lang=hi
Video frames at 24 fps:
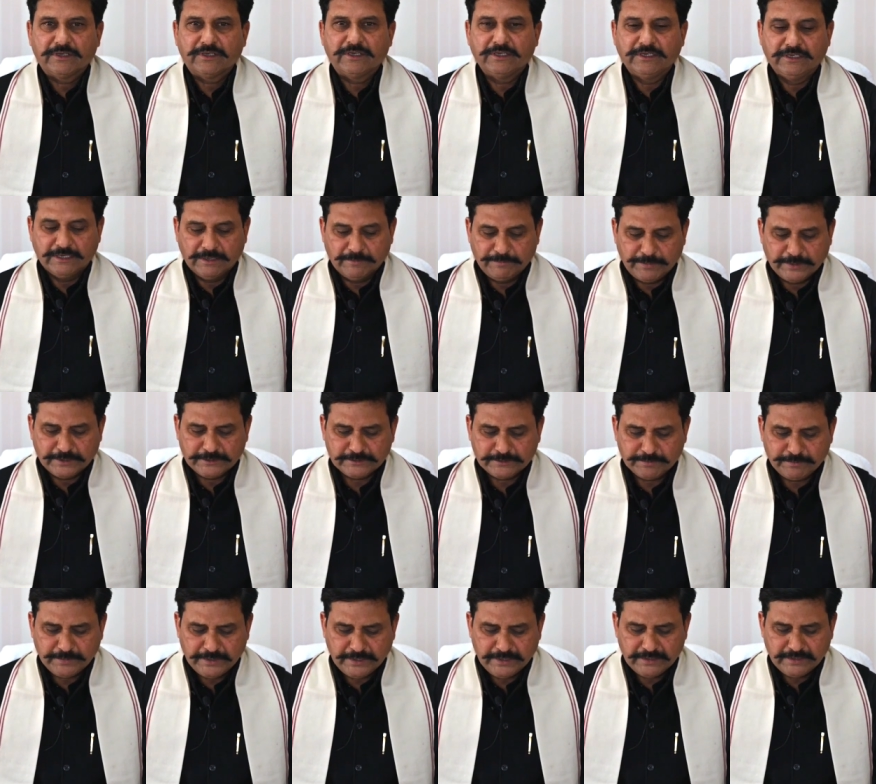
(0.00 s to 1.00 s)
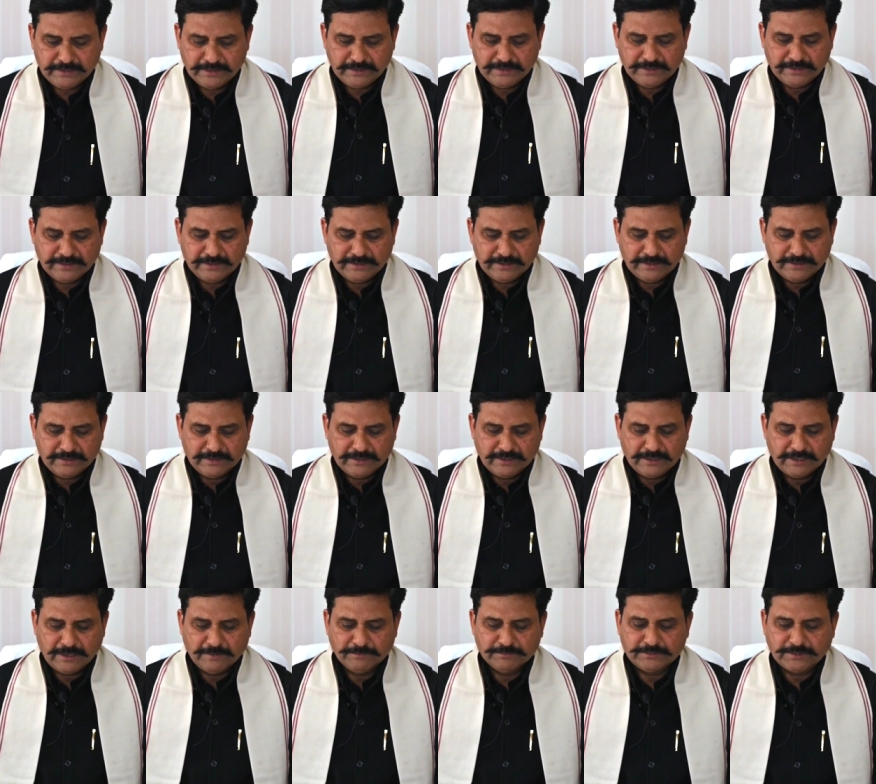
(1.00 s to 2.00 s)
कि नव वर्ष में
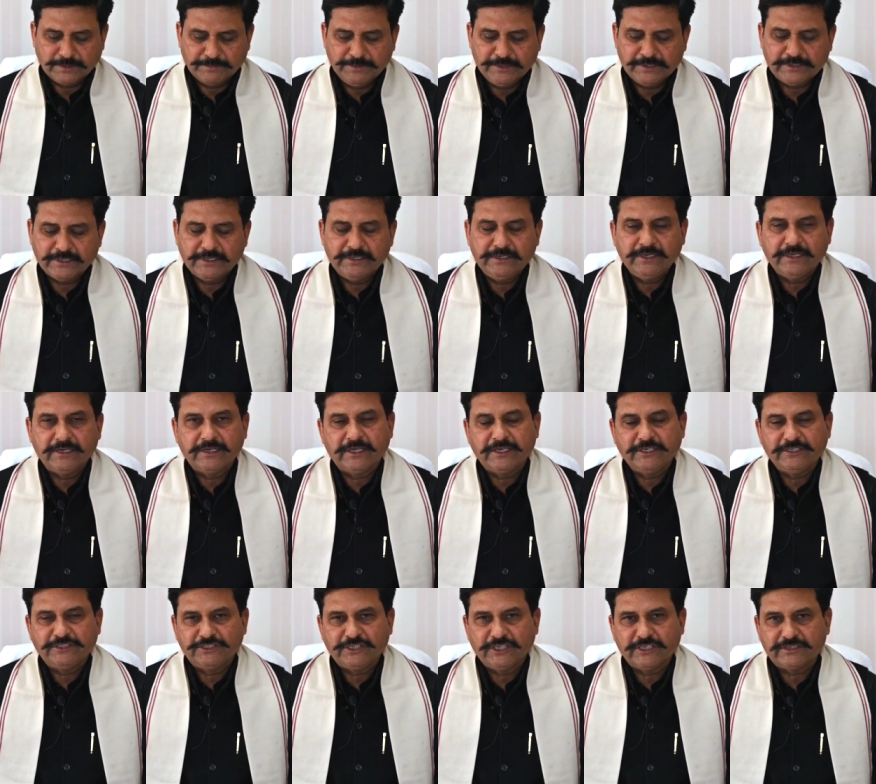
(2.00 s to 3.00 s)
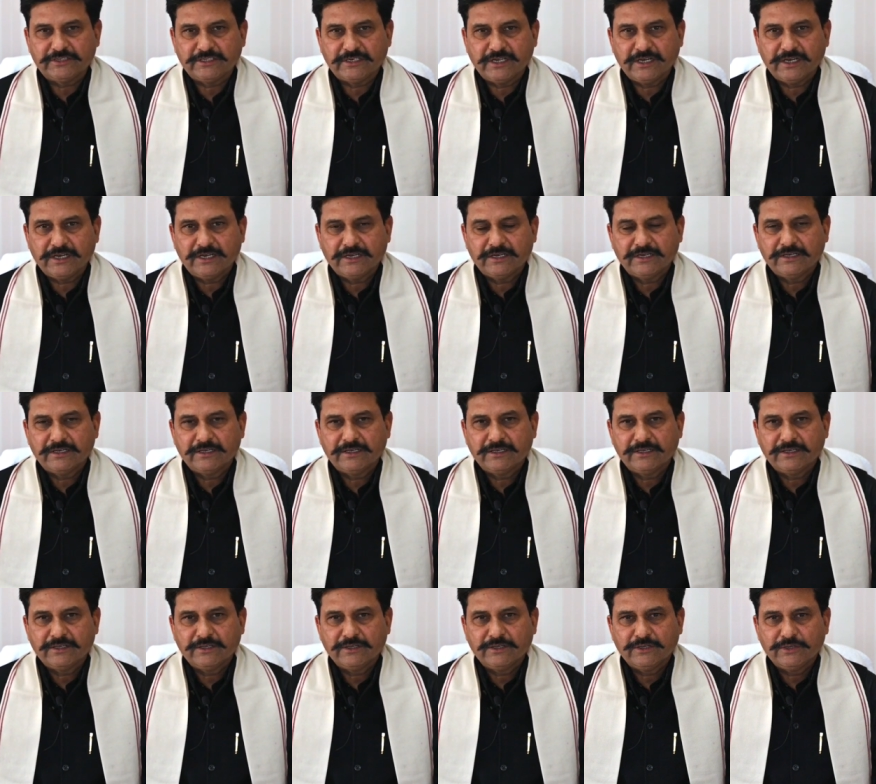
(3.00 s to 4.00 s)
हम सभी के लिए नई चेतना
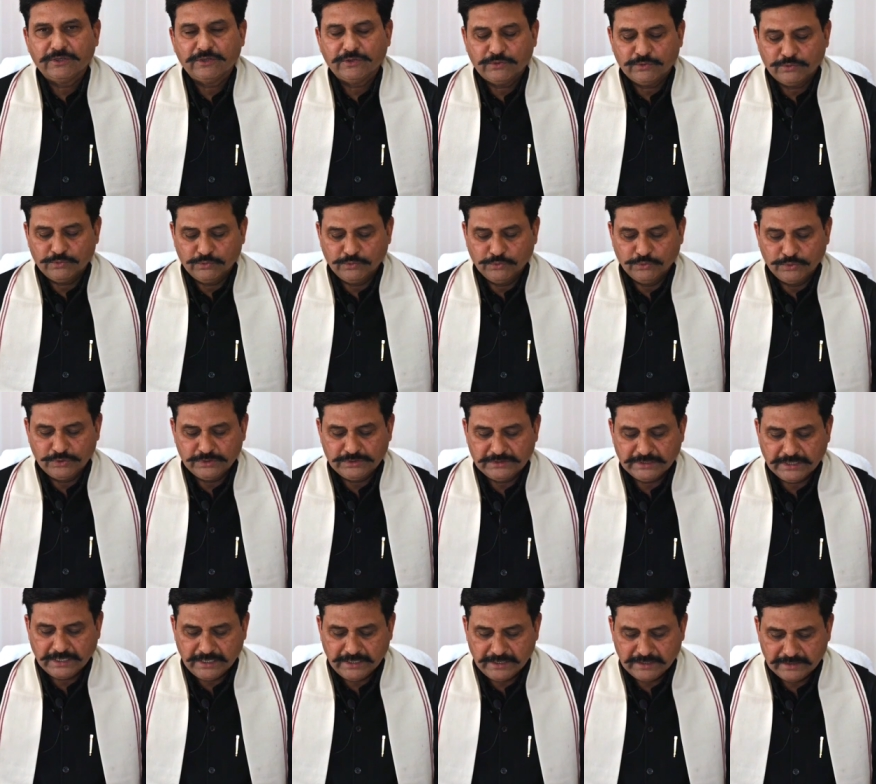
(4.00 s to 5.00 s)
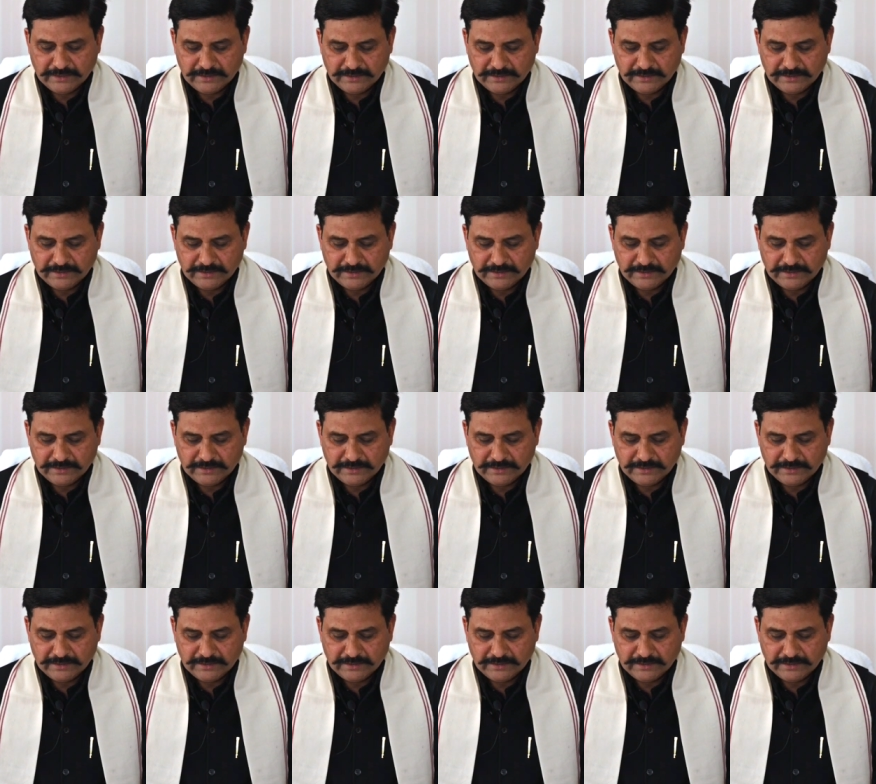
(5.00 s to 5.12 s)
ऊर्जा